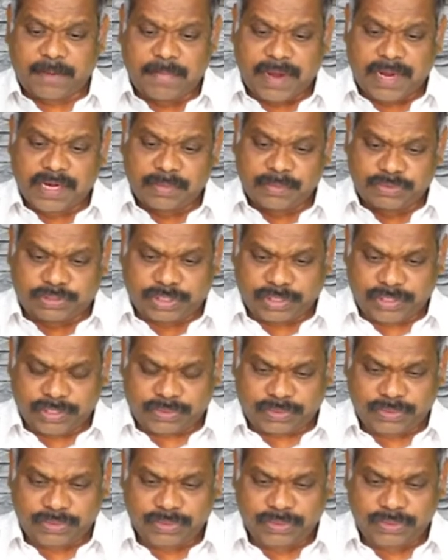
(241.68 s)
ప్రమాణము
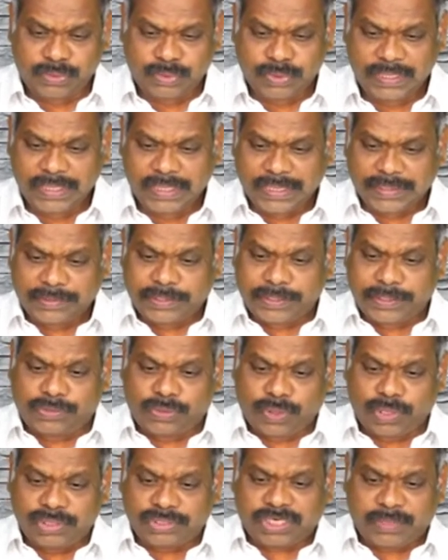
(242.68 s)
చేయకుయు
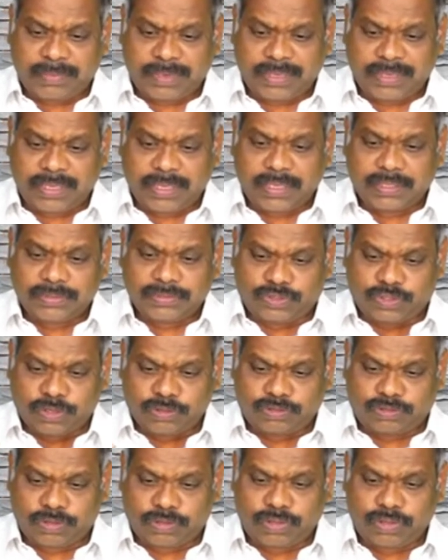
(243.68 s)
నిర్దోషమైన
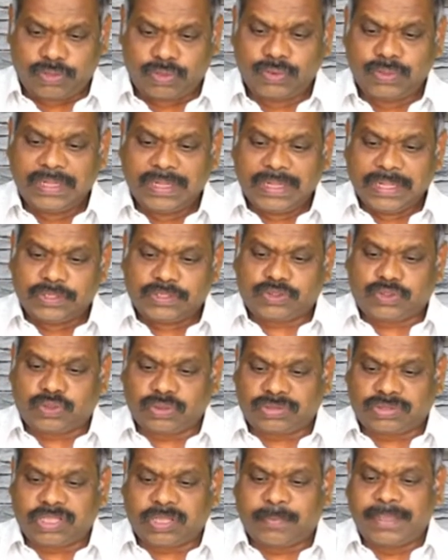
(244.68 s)
చేతులను
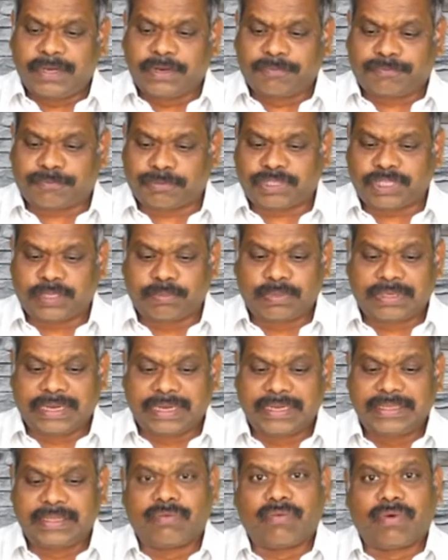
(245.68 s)
శుద్ధమైన హృదయం
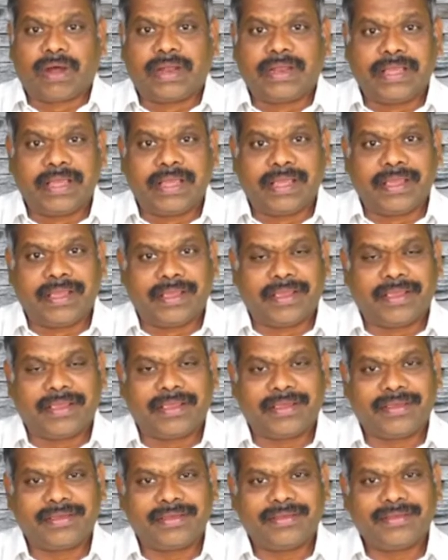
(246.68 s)
కలిగిన వాడే
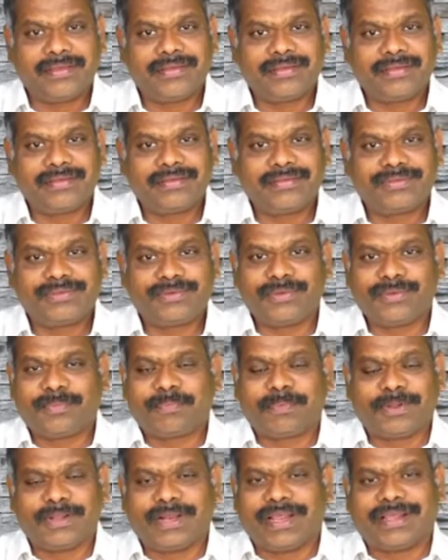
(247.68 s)

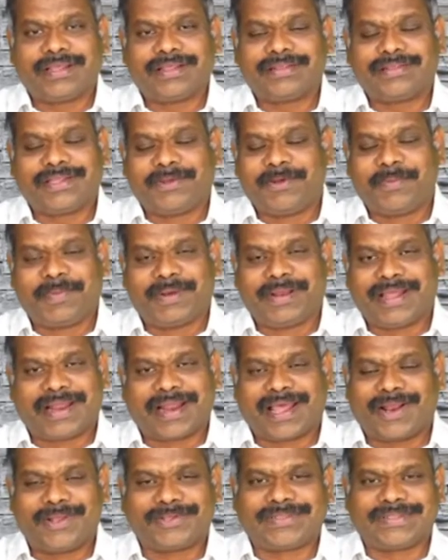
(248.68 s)
ప్రియుల దేవుని
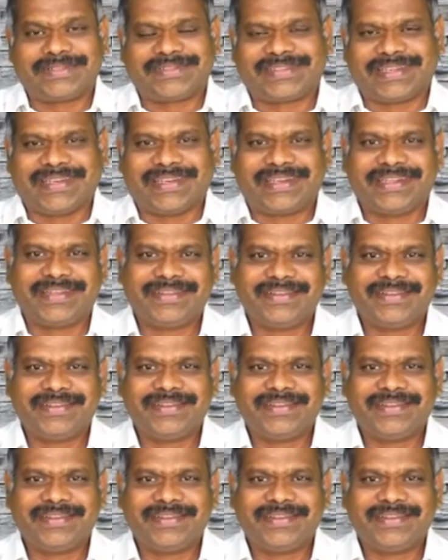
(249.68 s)
బిడ్డలారు ఆలోచించండి